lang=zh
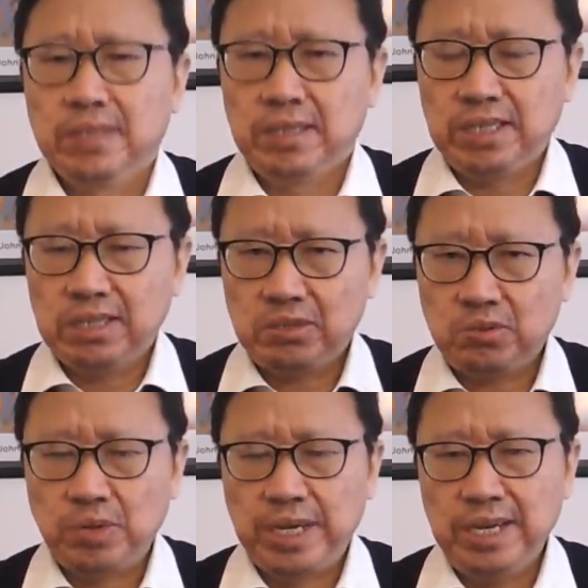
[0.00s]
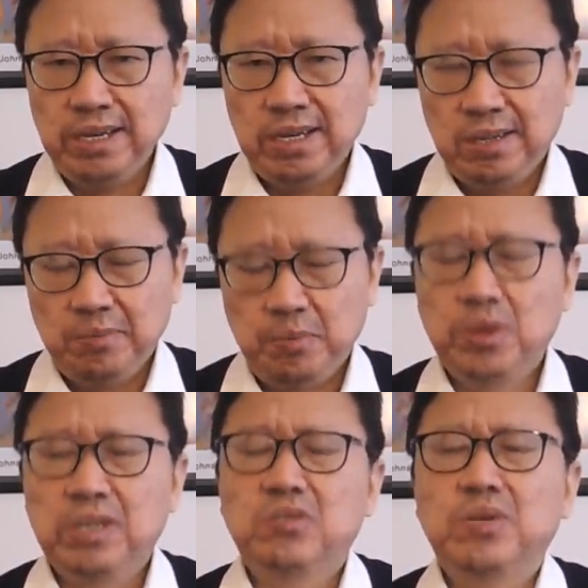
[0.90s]
而且谁
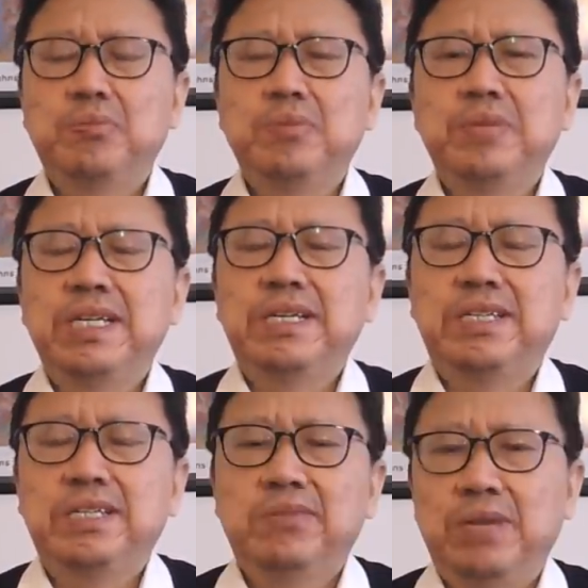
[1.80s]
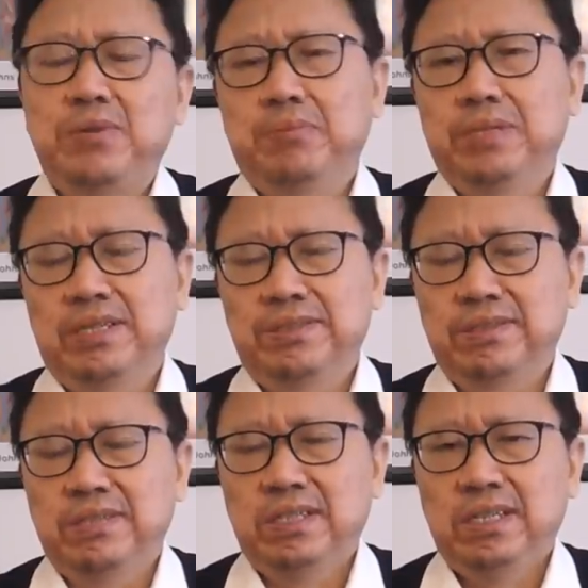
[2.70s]
泼了所谓不明液体，完全不得而
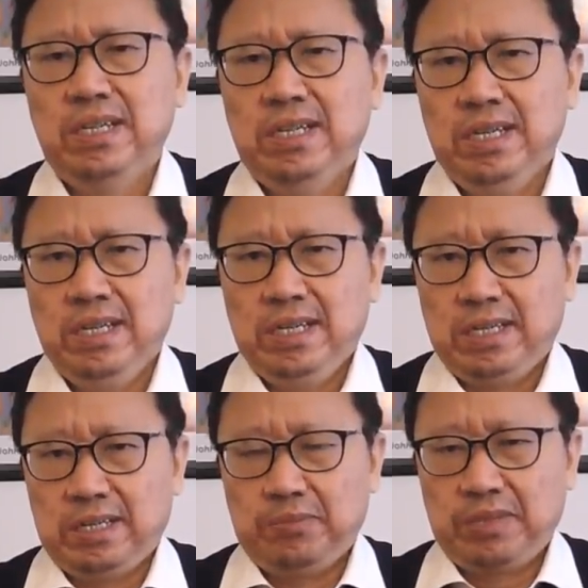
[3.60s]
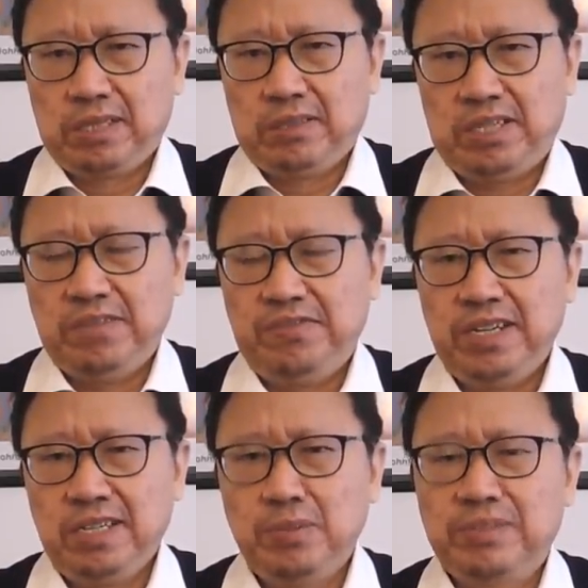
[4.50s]
知。警方
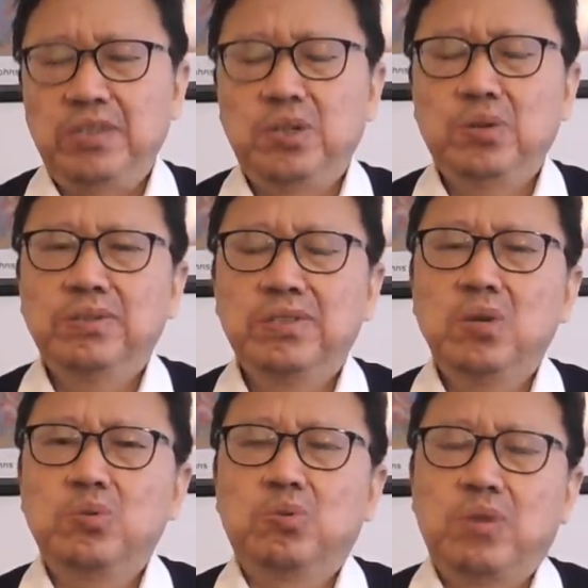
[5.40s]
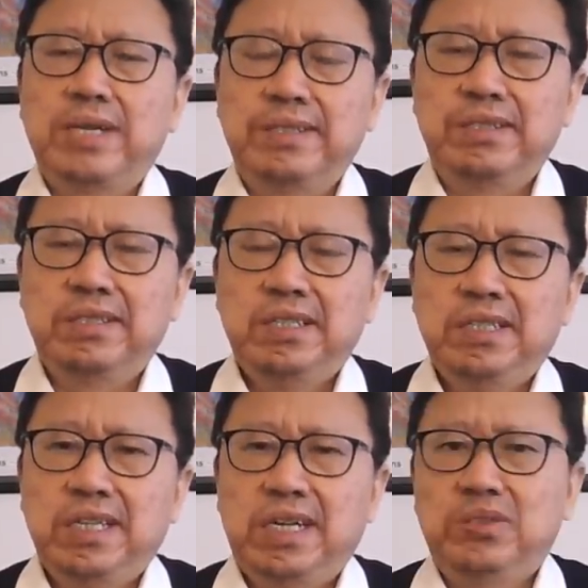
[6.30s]
那么神通，到处抓人。
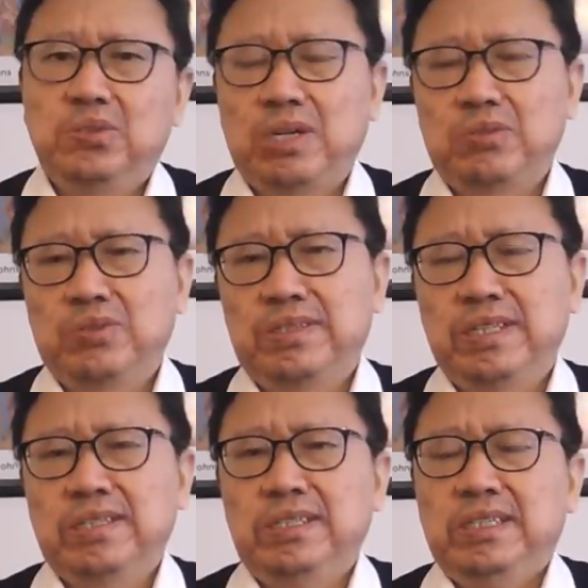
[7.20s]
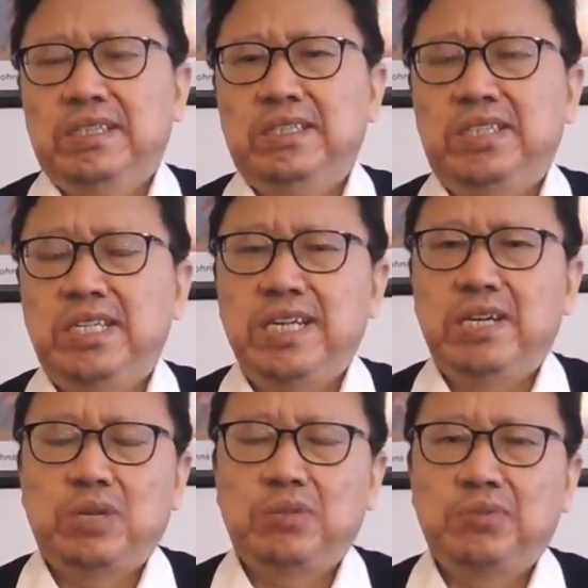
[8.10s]
啊，就抓住了这个青年，
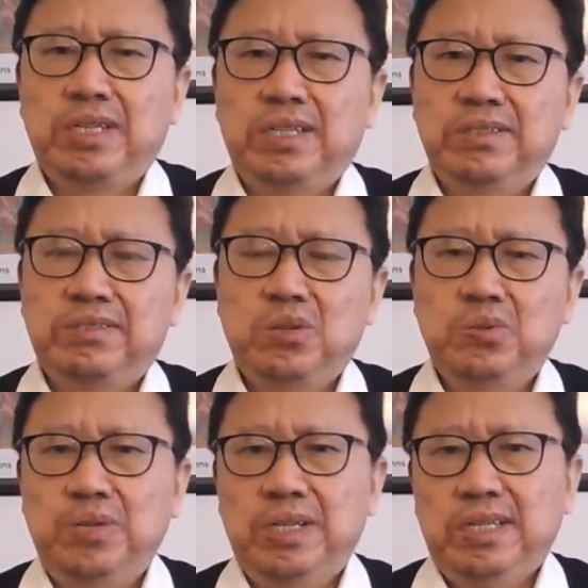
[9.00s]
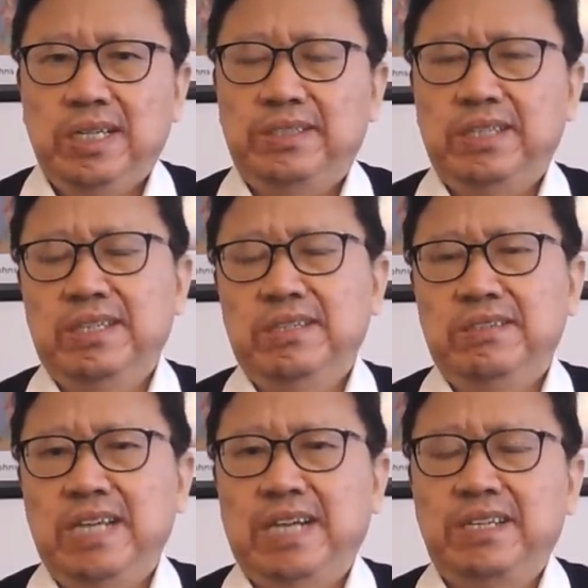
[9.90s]
抓住了那个少女啊，等等，
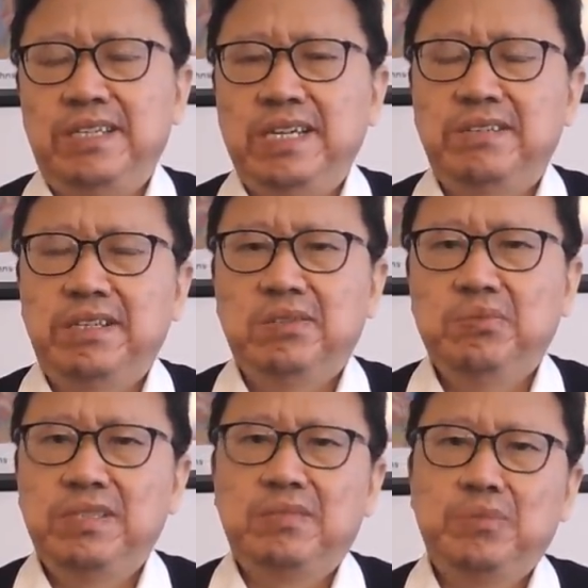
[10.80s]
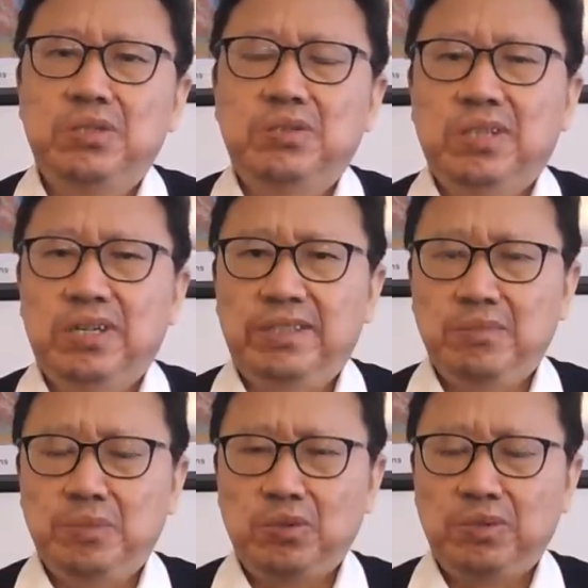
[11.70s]
压在街上。为什么就啊这
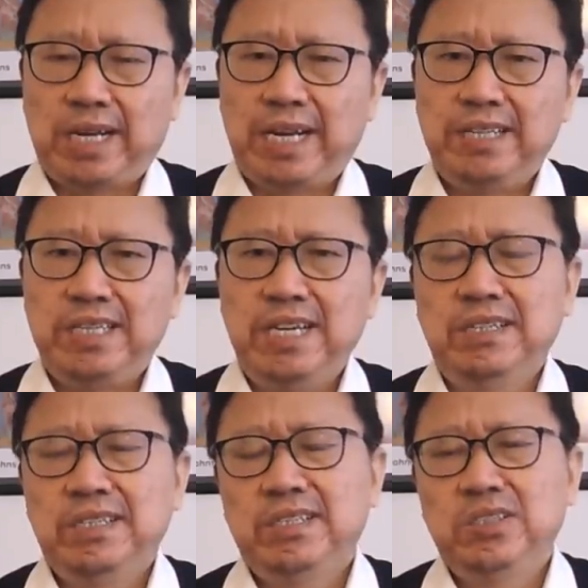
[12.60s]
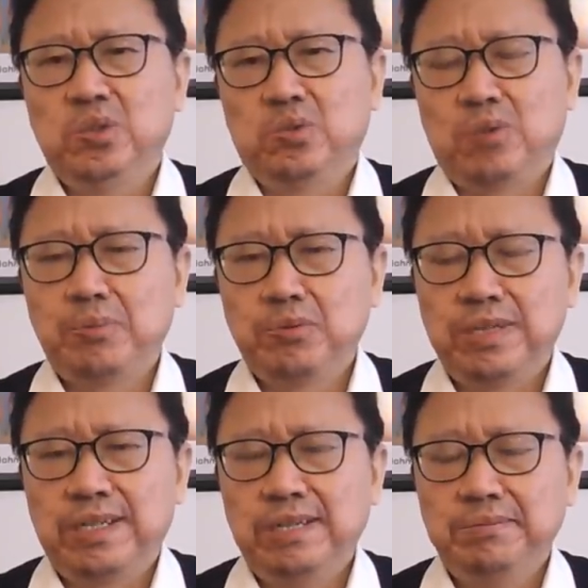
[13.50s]
么重大的案件就抓不住
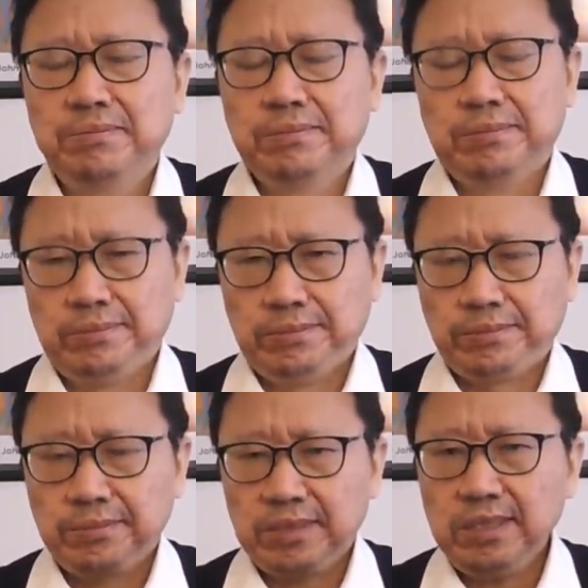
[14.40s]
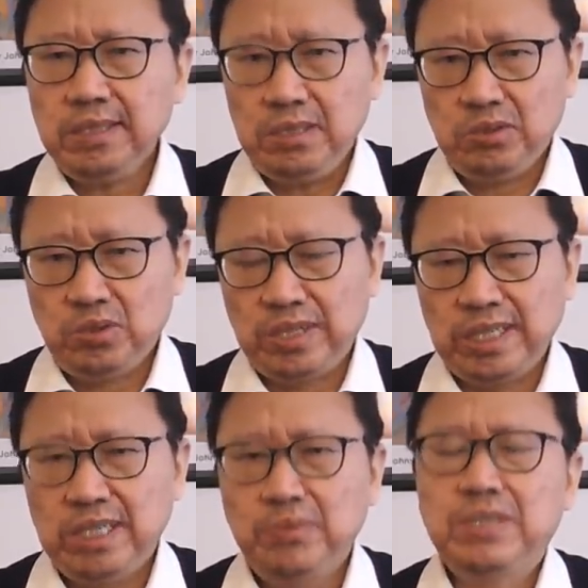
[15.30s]
人呢？说这个
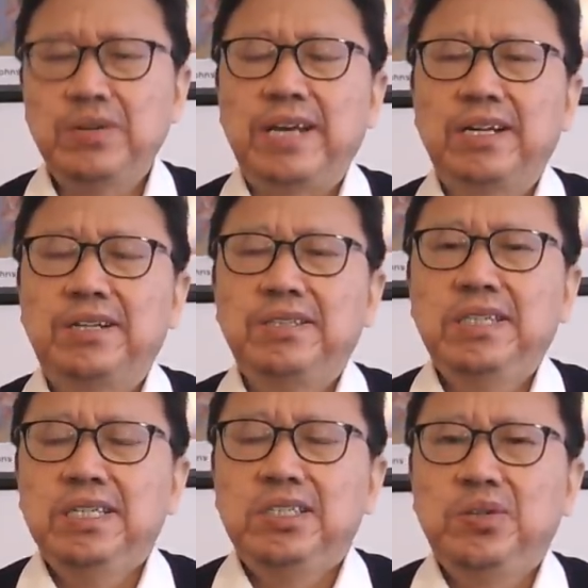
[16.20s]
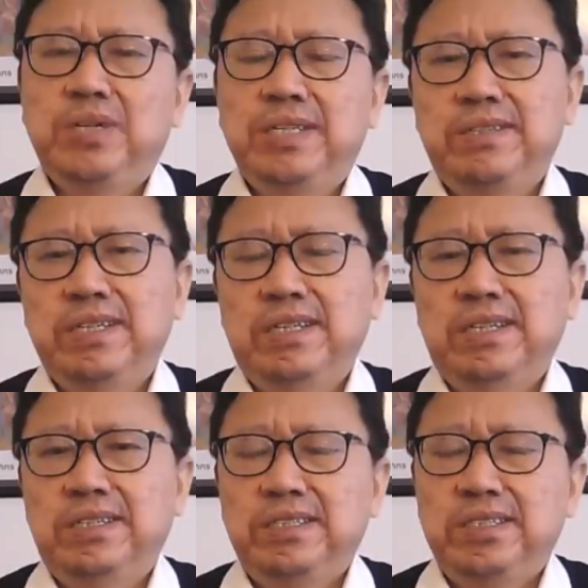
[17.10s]
疑问就来了，就跟这
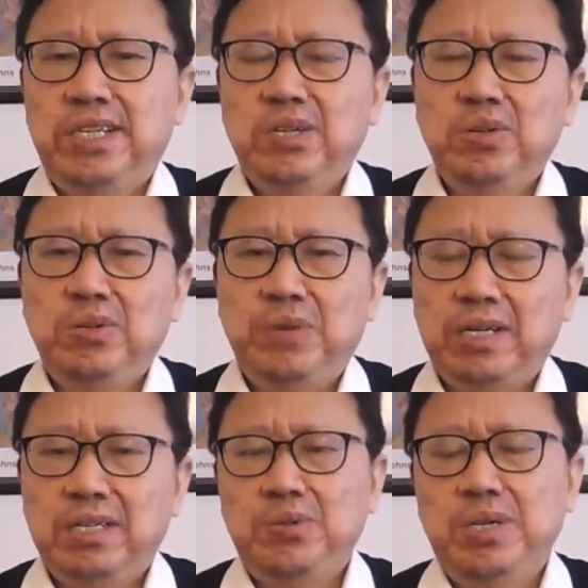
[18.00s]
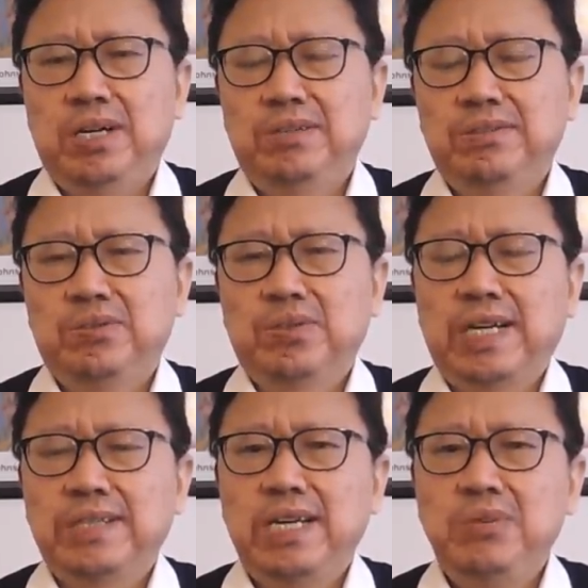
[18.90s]
个亲共议员何君尧说
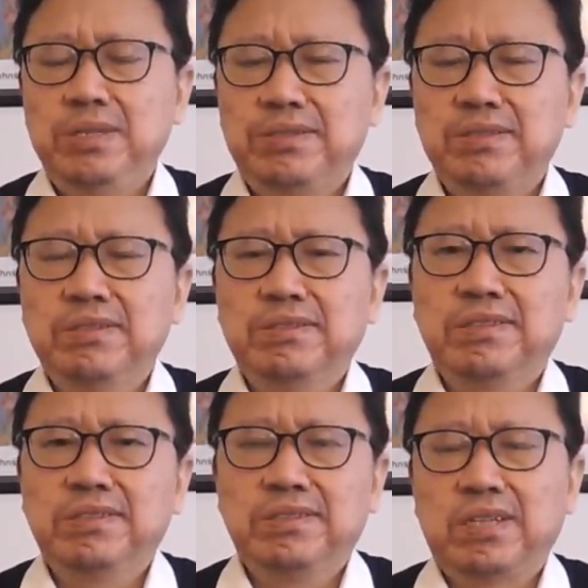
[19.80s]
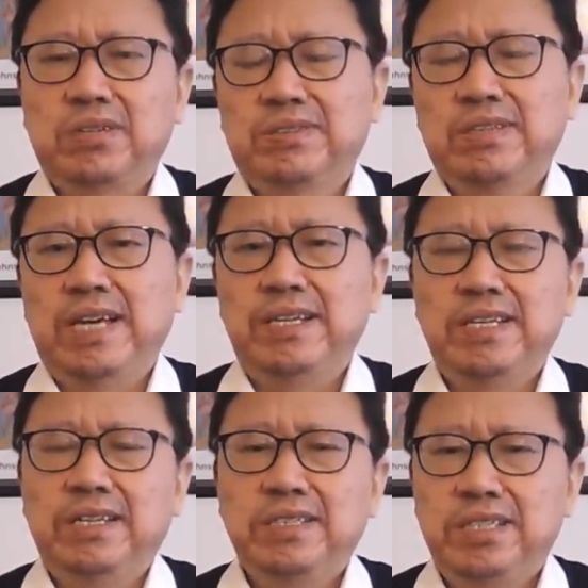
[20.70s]
当街遇刺是自导自演一
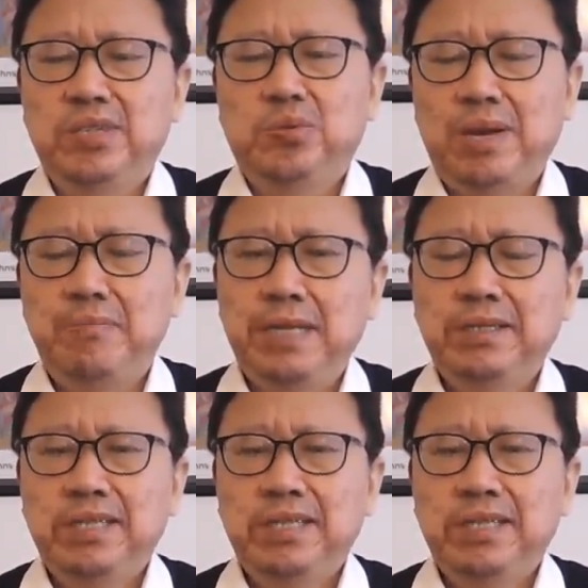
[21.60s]
样，已经穿帮。